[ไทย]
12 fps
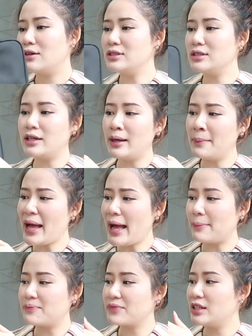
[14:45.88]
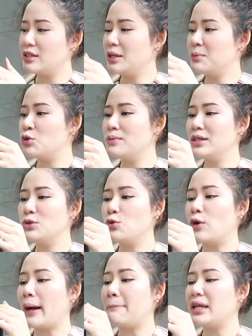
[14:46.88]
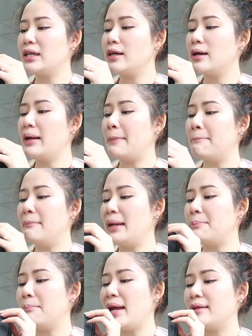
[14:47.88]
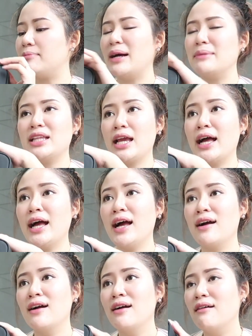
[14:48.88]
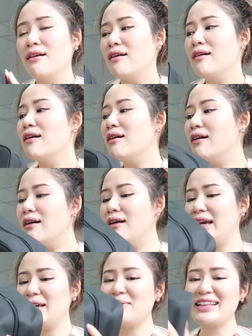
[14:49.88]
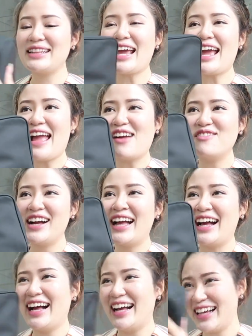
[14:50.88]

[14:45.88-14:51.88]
แล้วเนื้อแบบน้ำพูดไม่ถูกอะเป็นเนื้อแบบแมตต์แบบเนี้ยเฮ้ยมันเท่มาก